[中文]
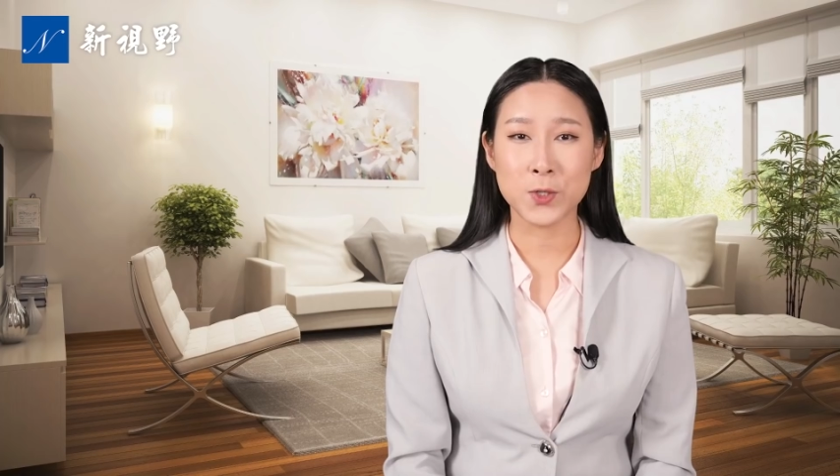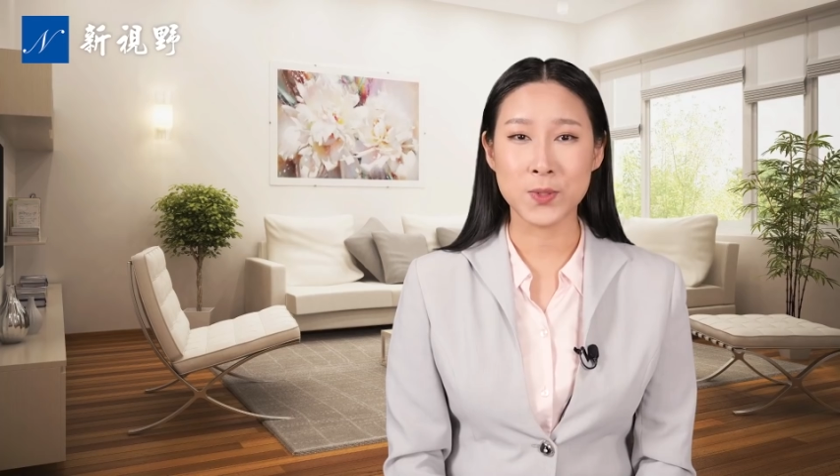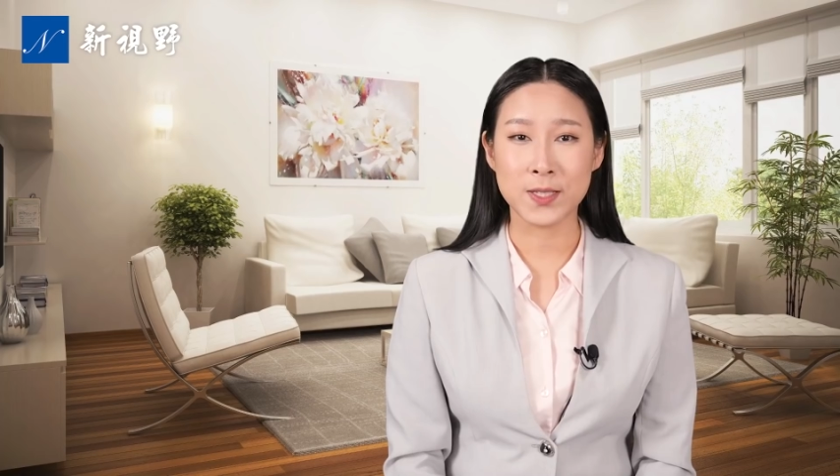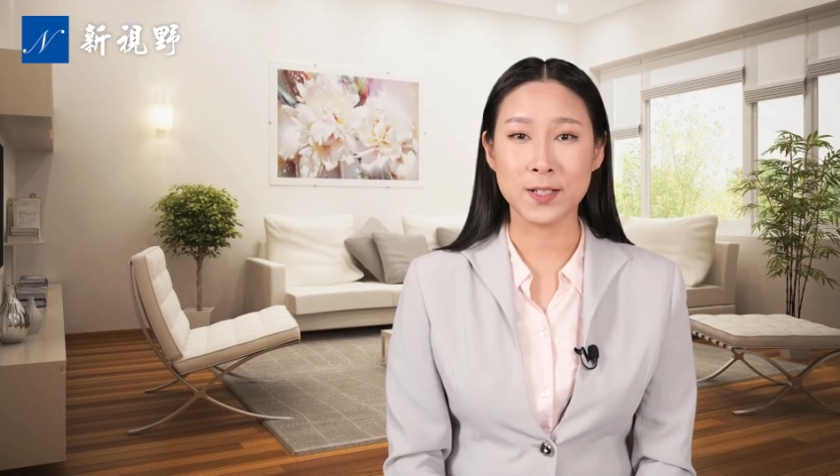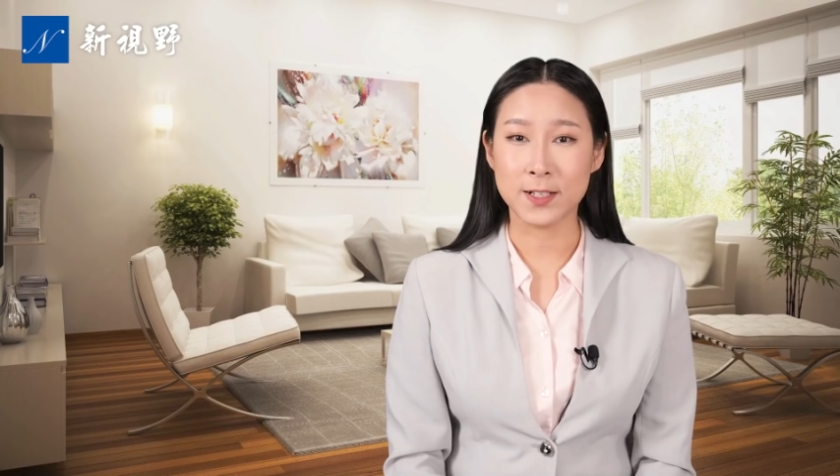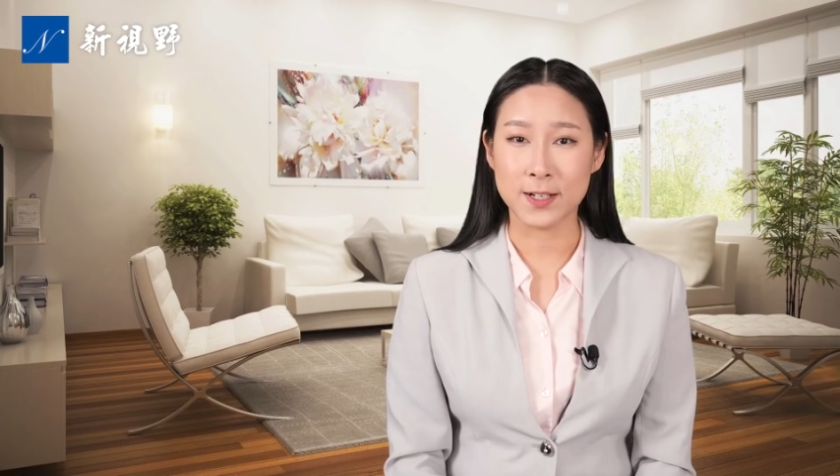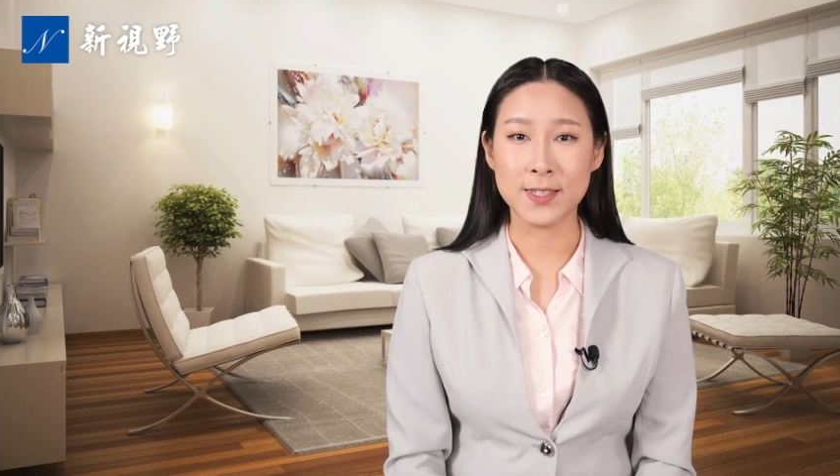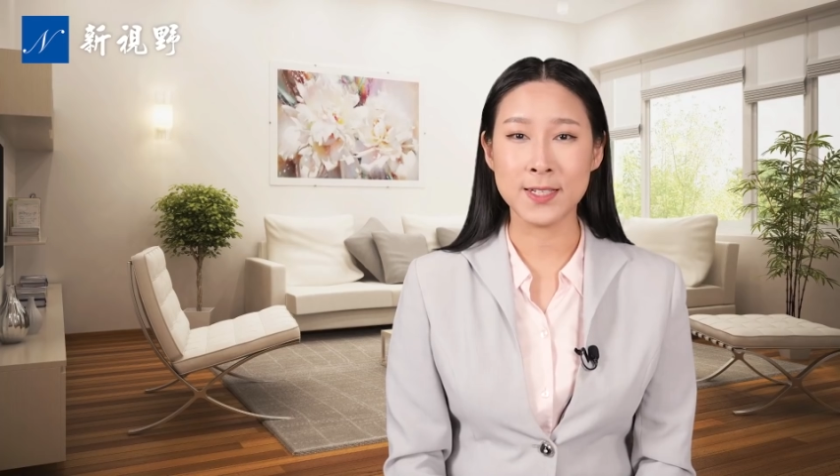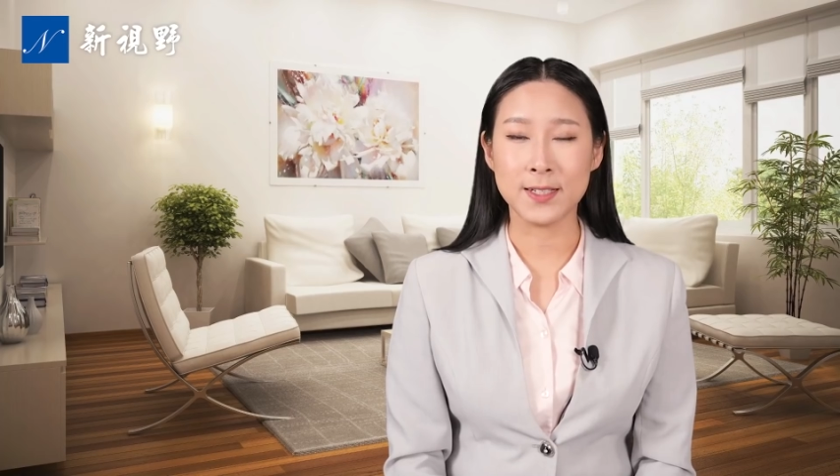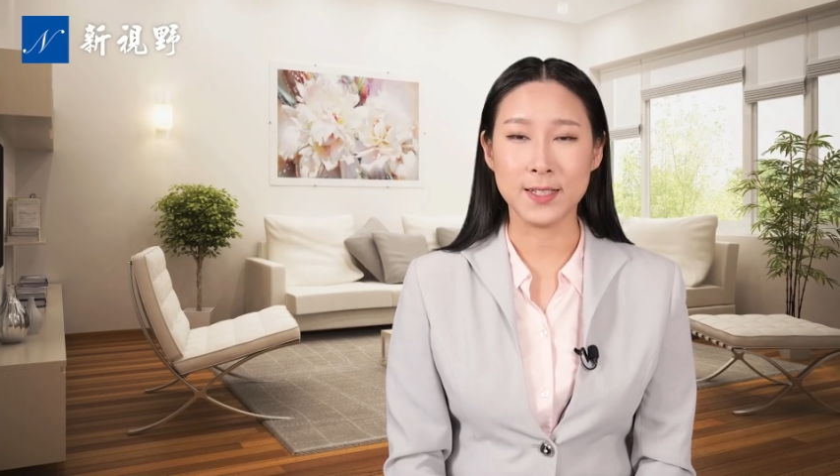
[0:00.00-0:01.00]
数字合
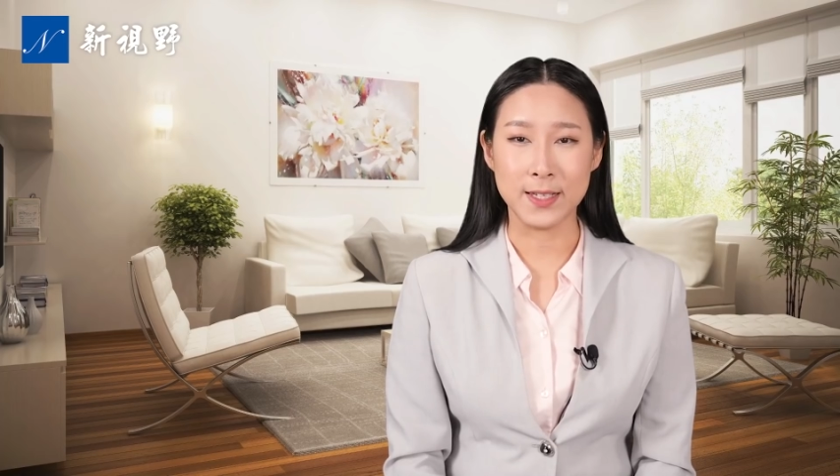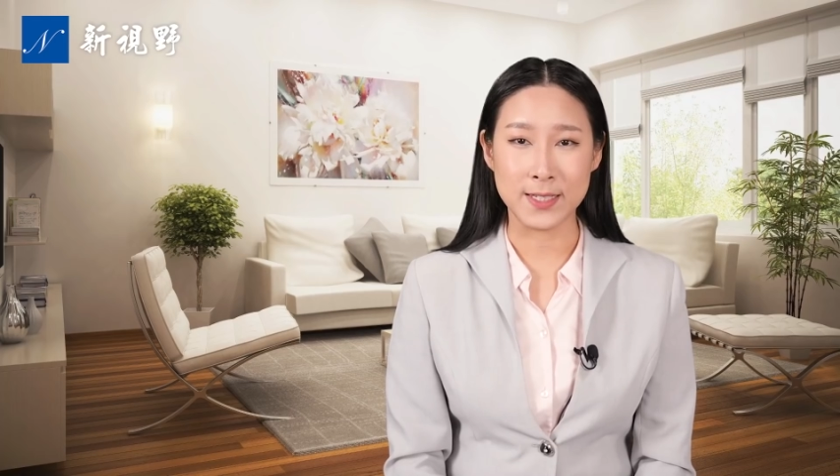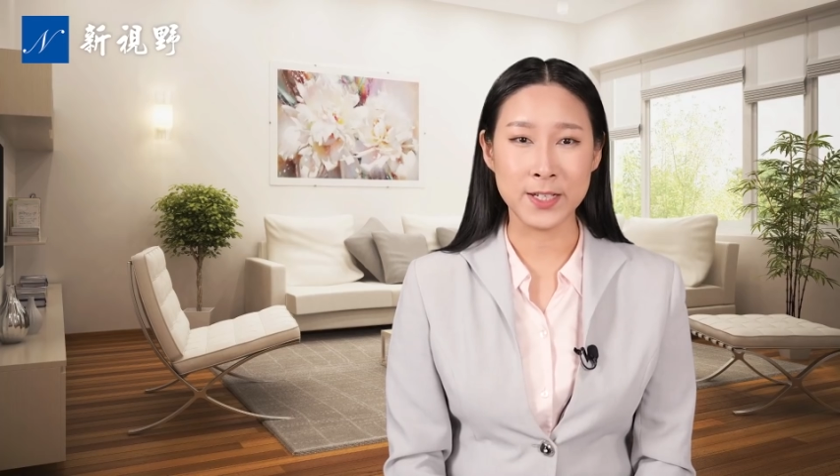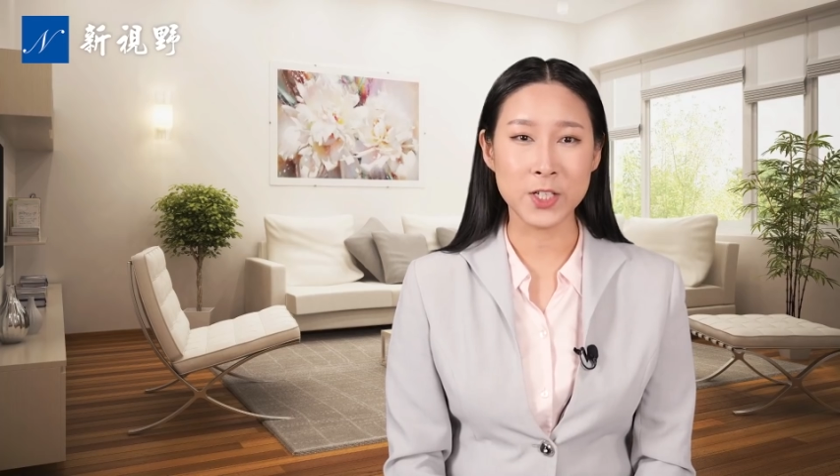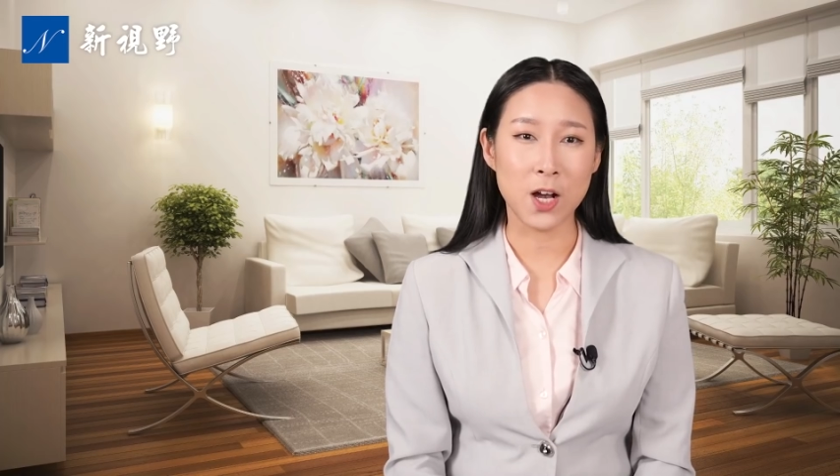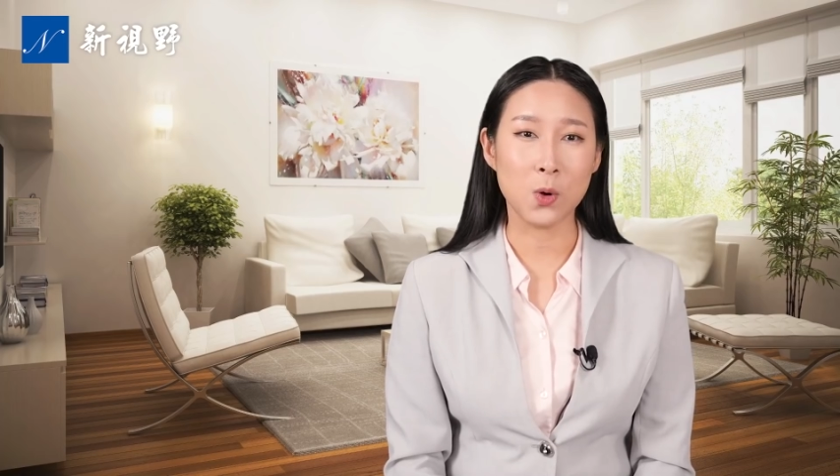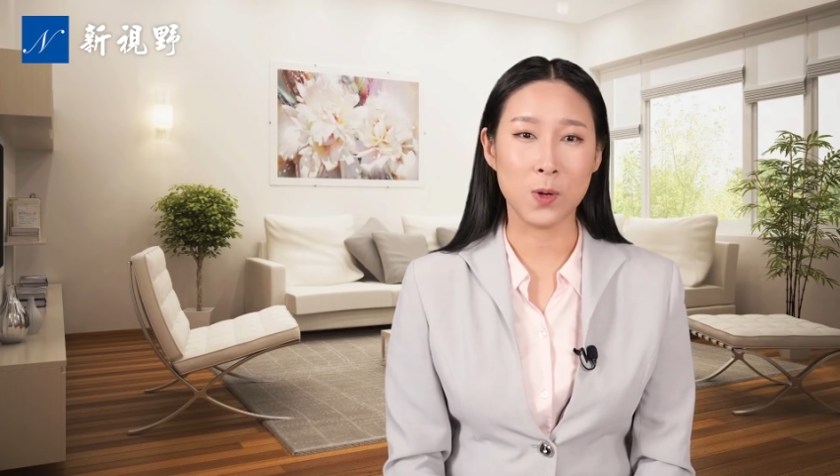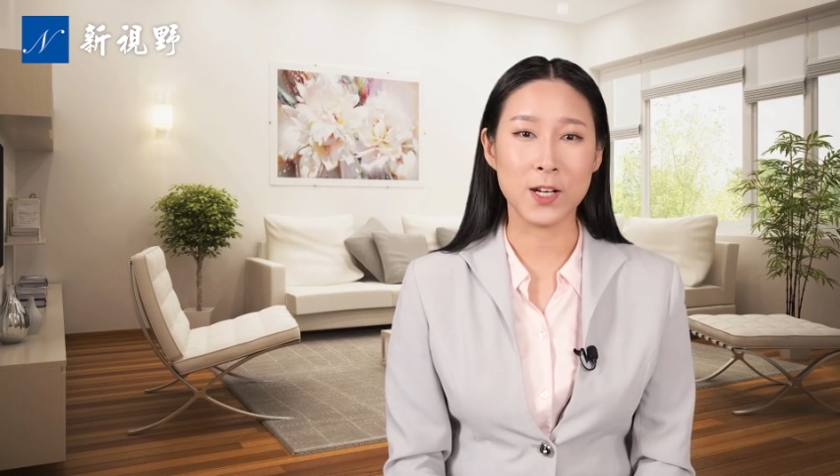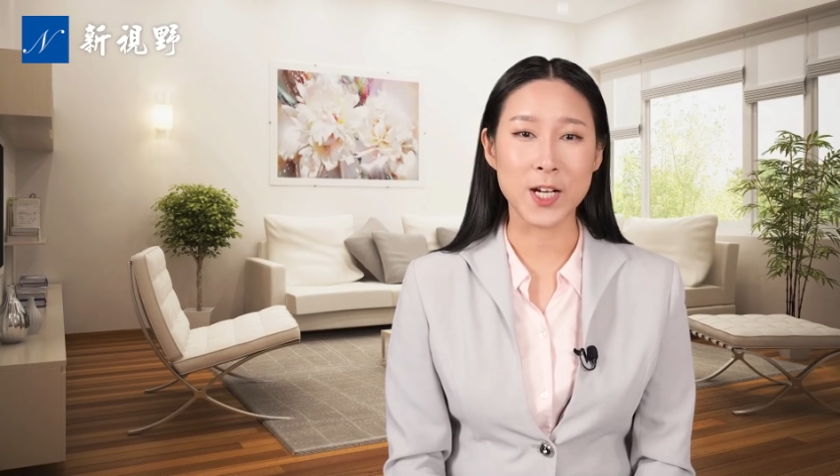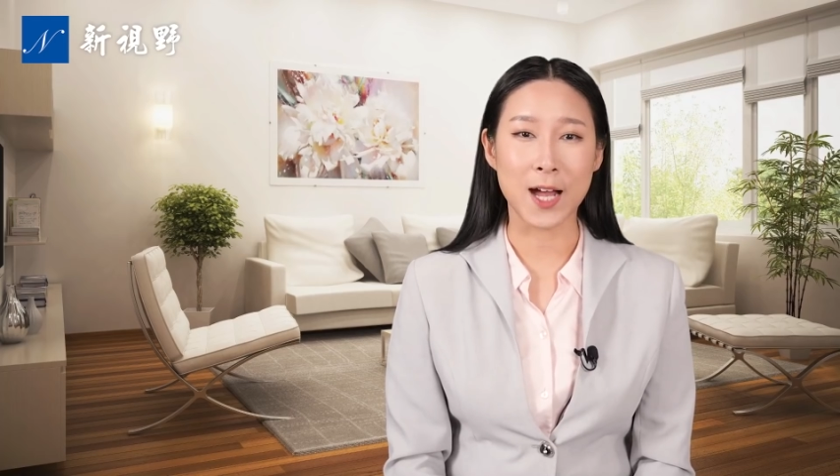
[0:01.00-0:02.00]
计已经超过
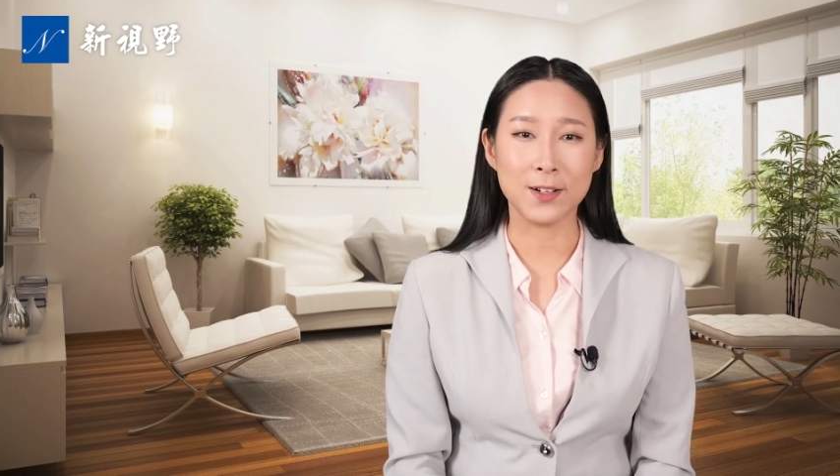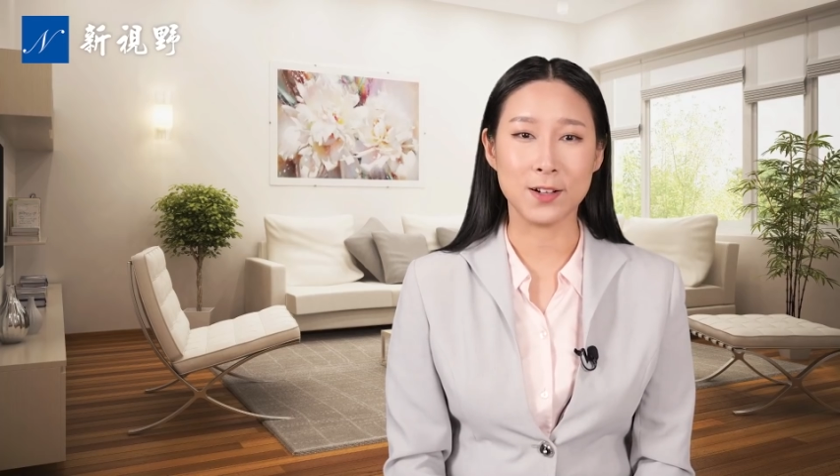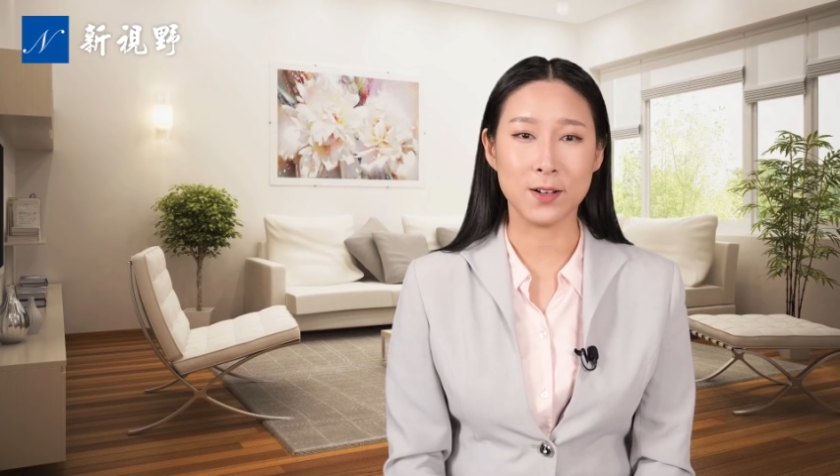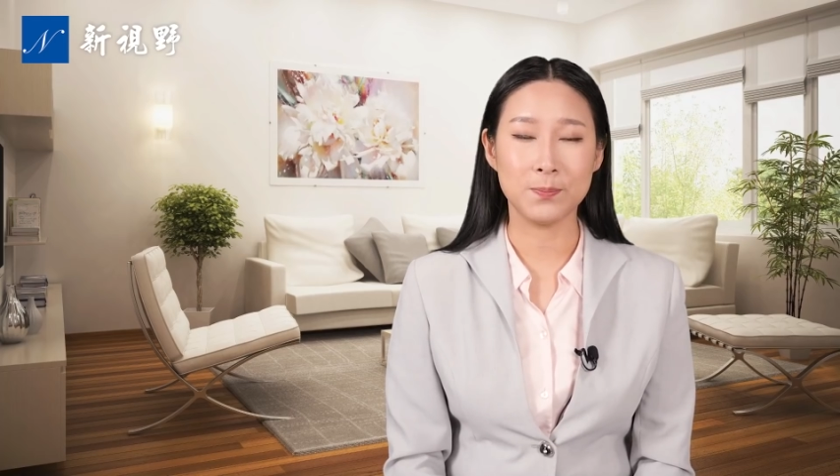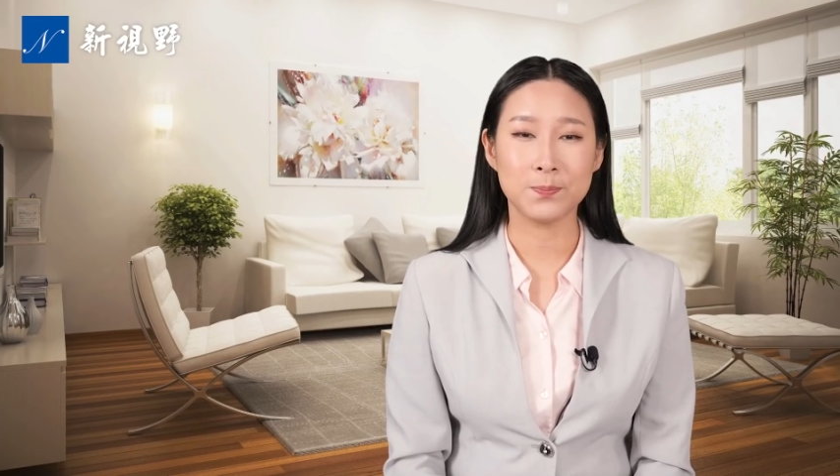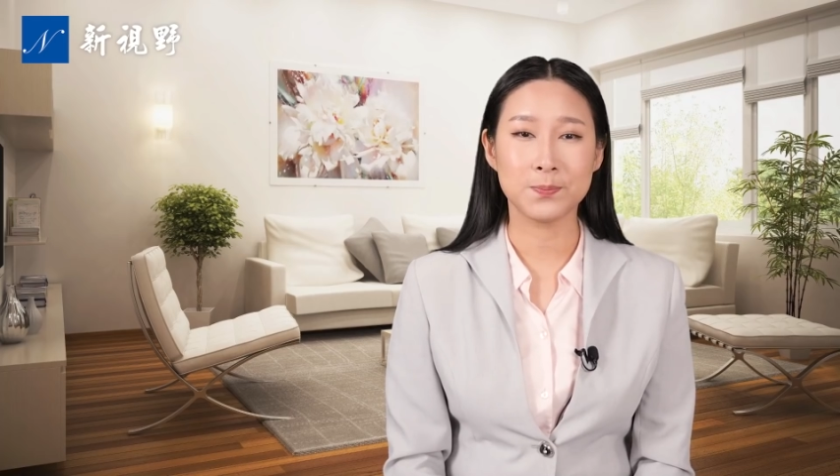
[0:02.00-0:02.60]
了差额。